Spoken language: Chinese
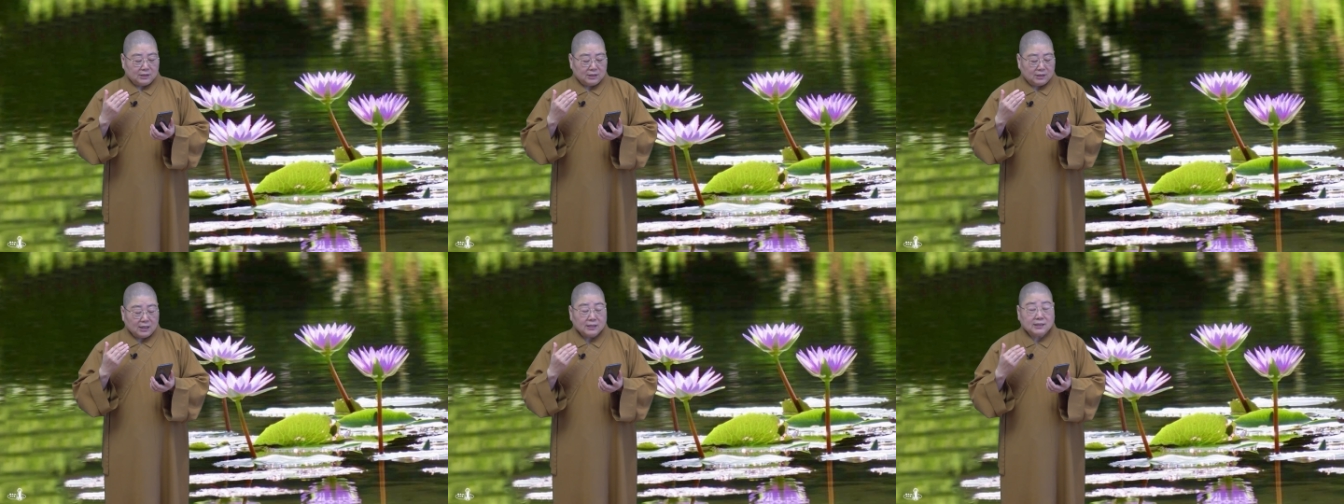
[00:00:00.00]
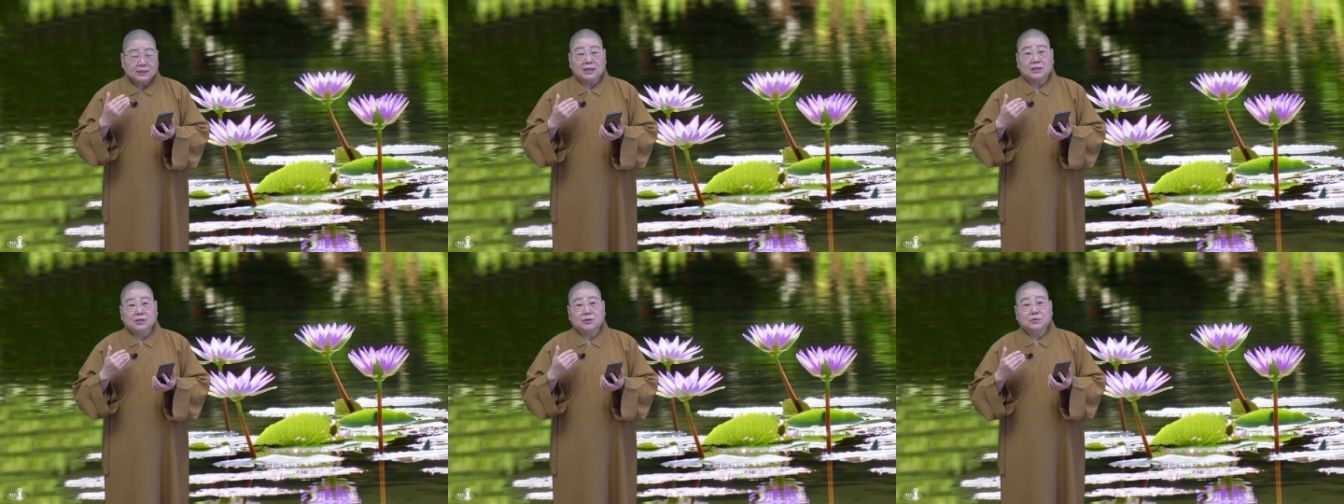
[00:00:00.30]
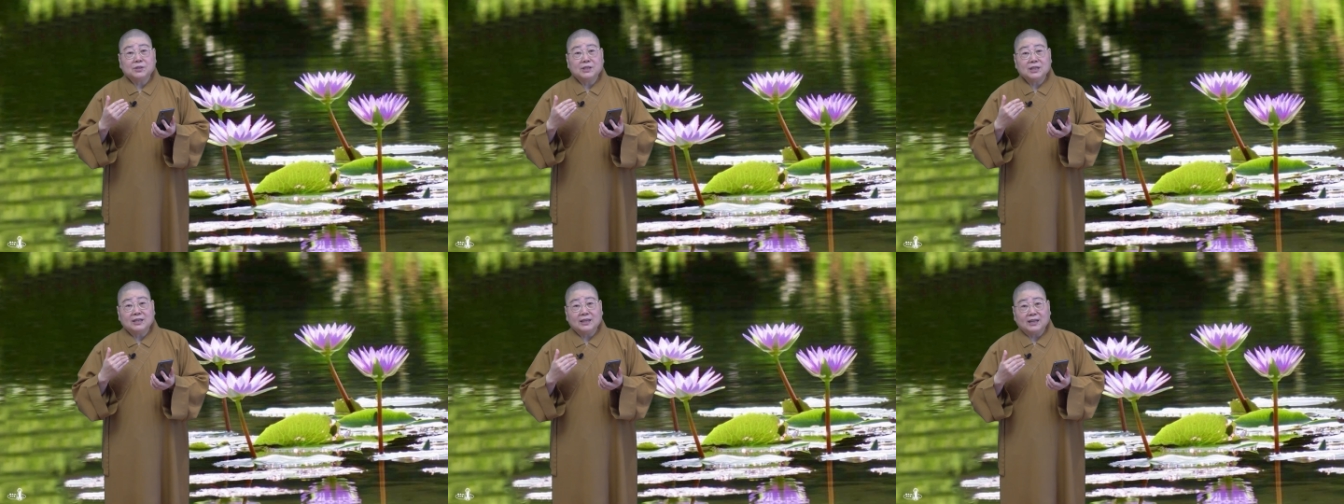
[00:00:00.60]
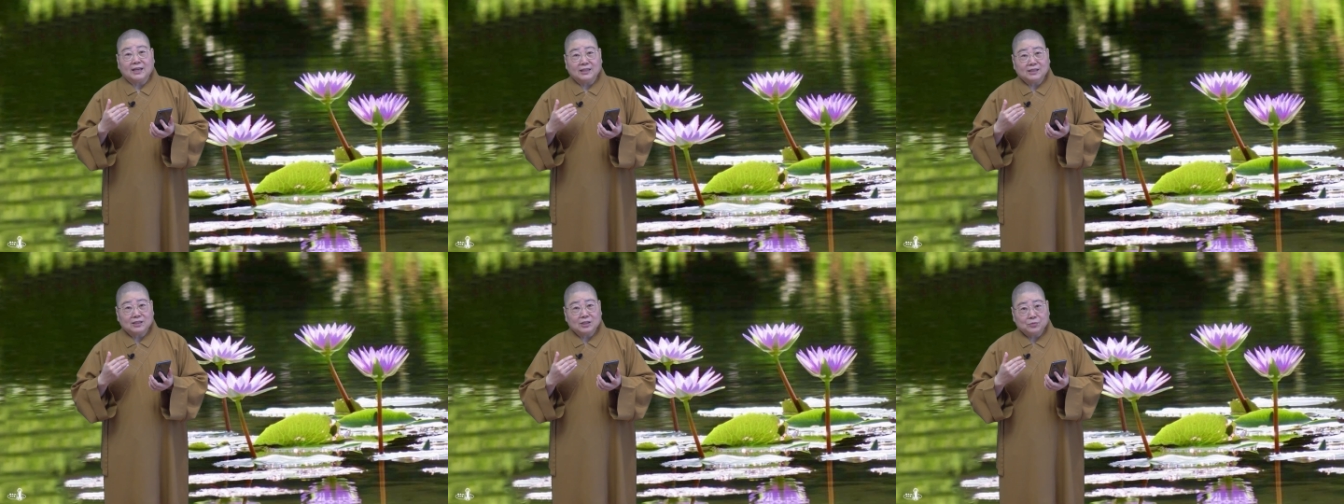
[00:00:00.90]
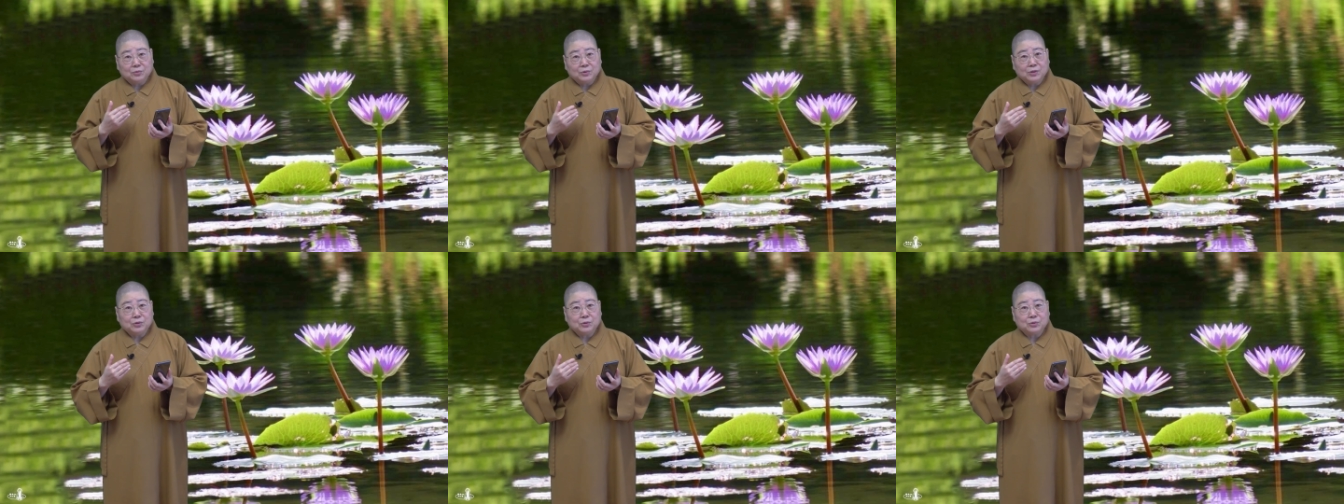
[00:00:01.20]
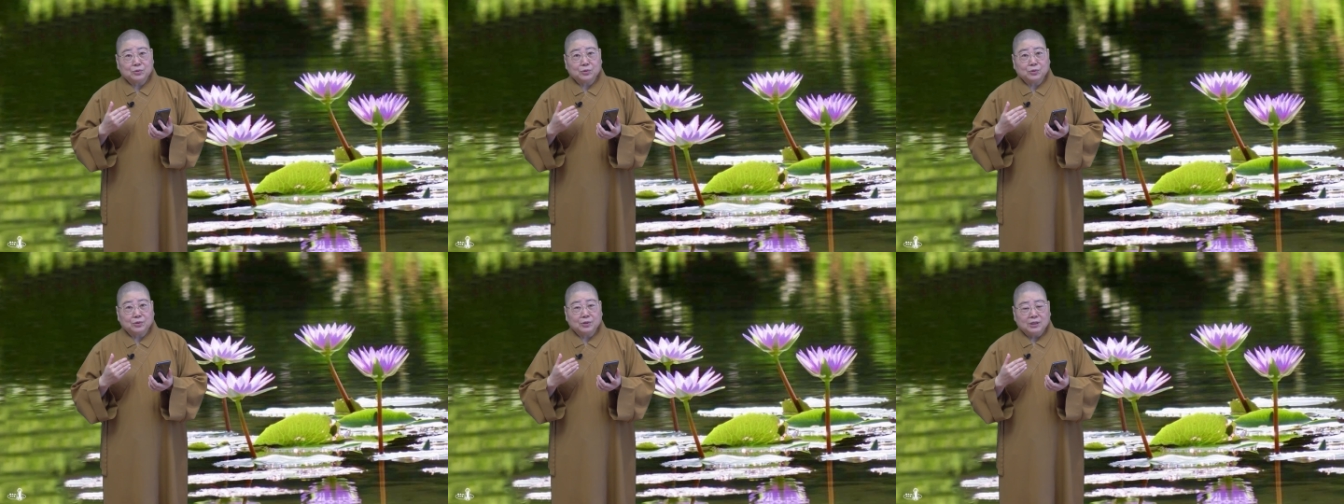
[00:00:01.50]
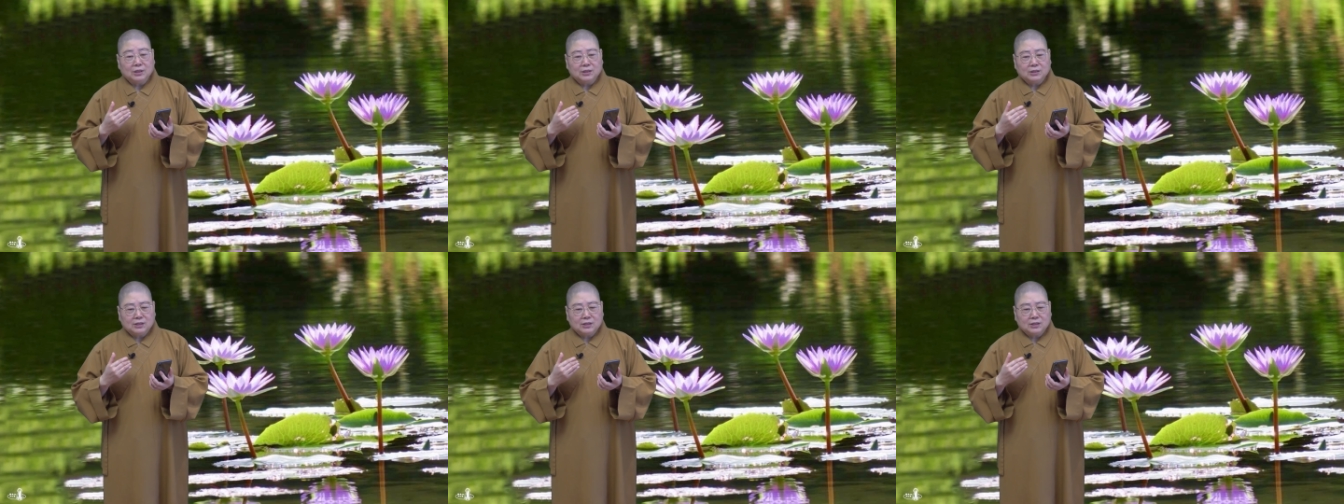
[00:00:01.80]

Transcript: 他写邮件来是问说，